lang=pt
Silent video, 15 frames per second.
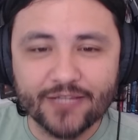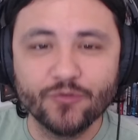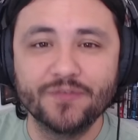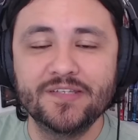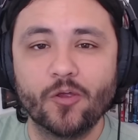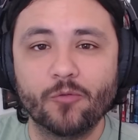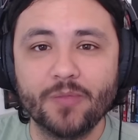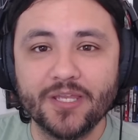
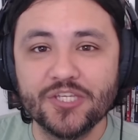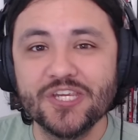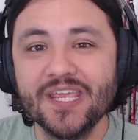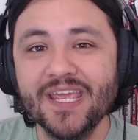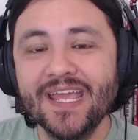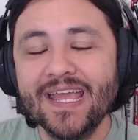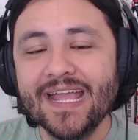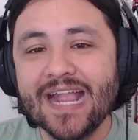oficialmente
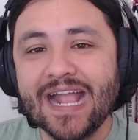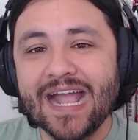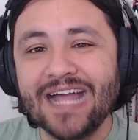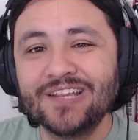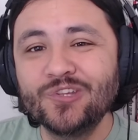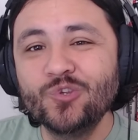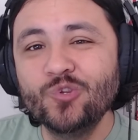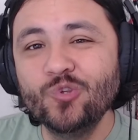
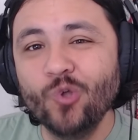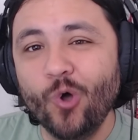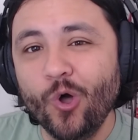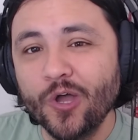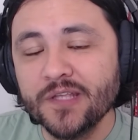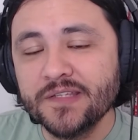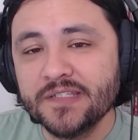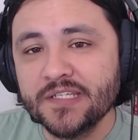
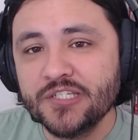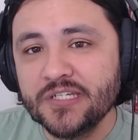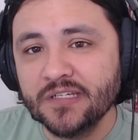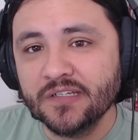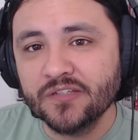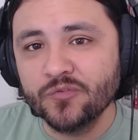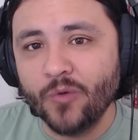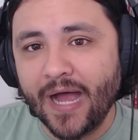14
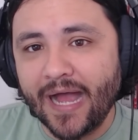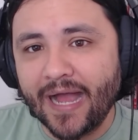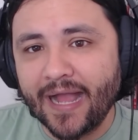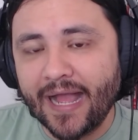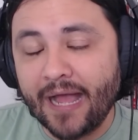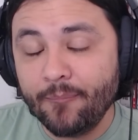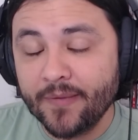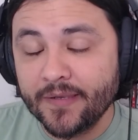dias no ar,
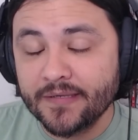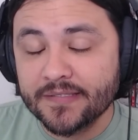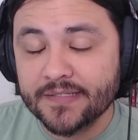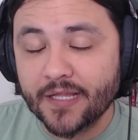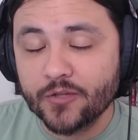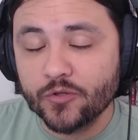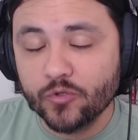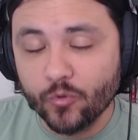apenas
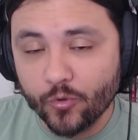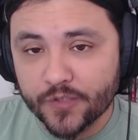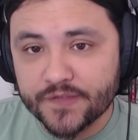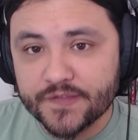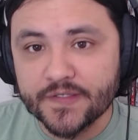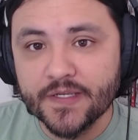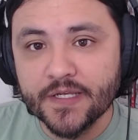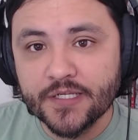
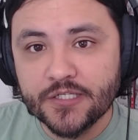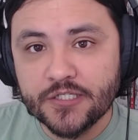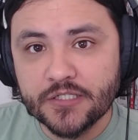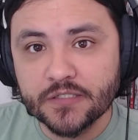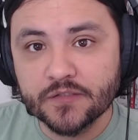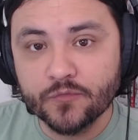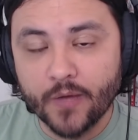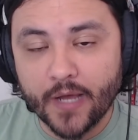14
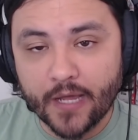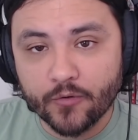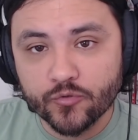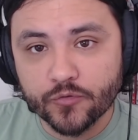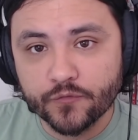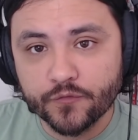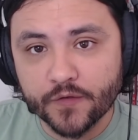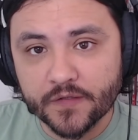dias no ar. O
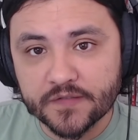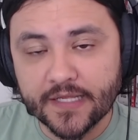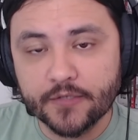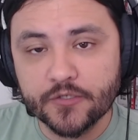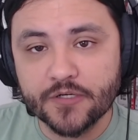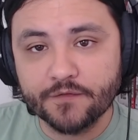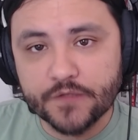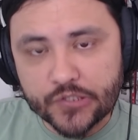jogo foi lançado
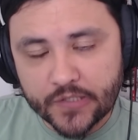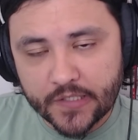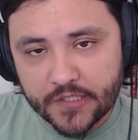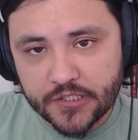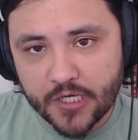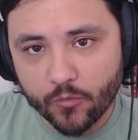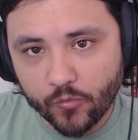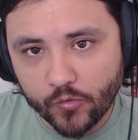dia 23
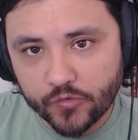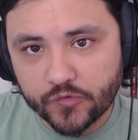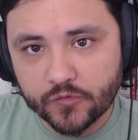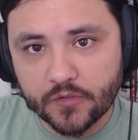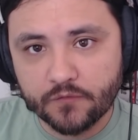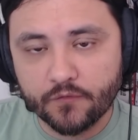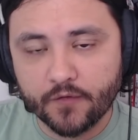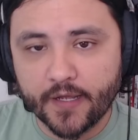de agosto
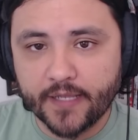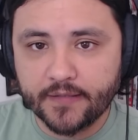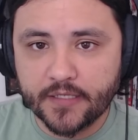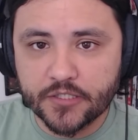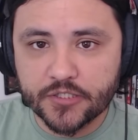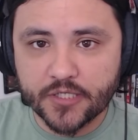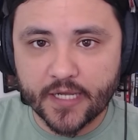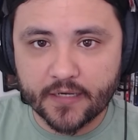e vai
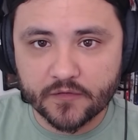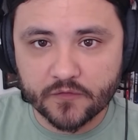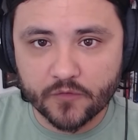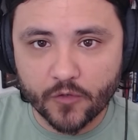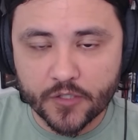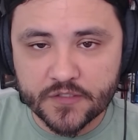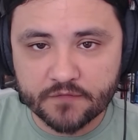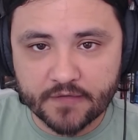deixar as
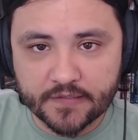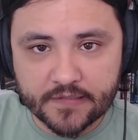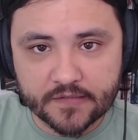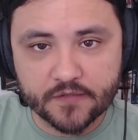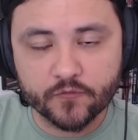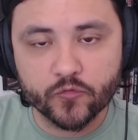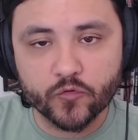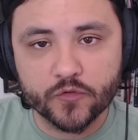lojas, vai ter
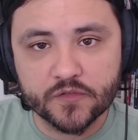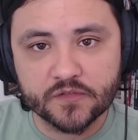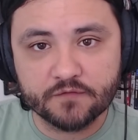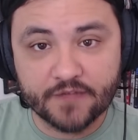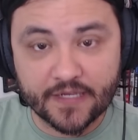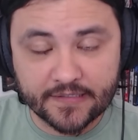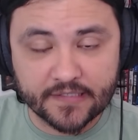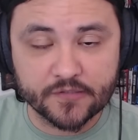servidores,
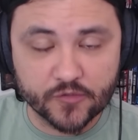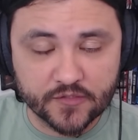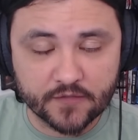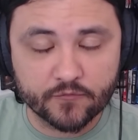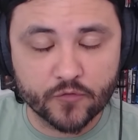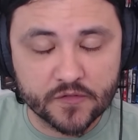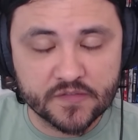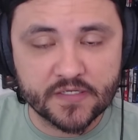vai ter seus
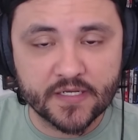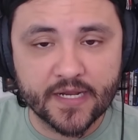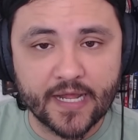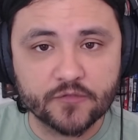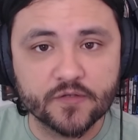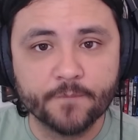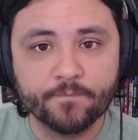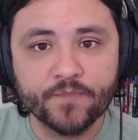servidores
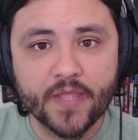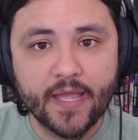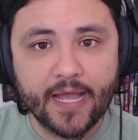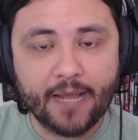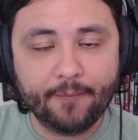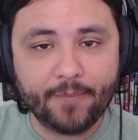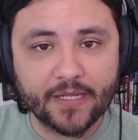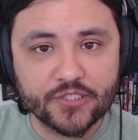desligados
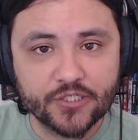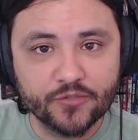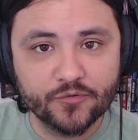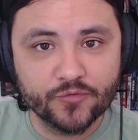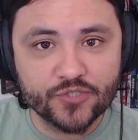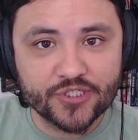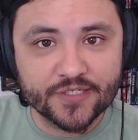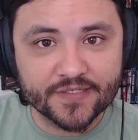a partir
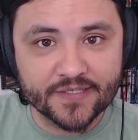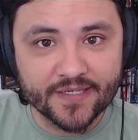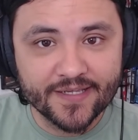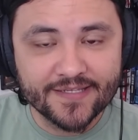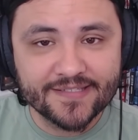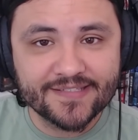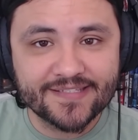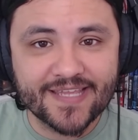do dia
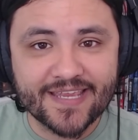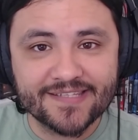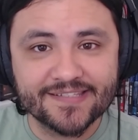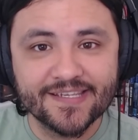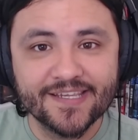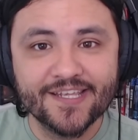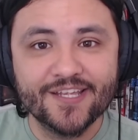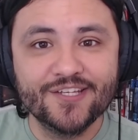6
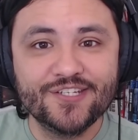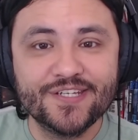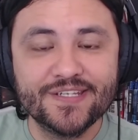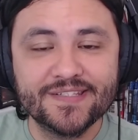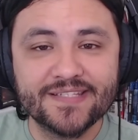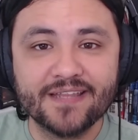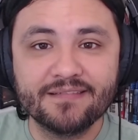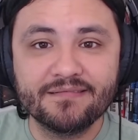de
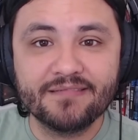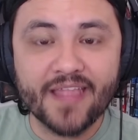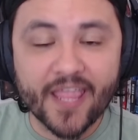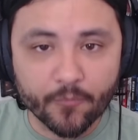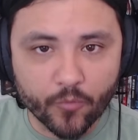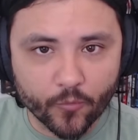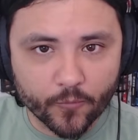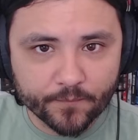
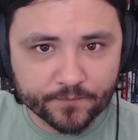setembro.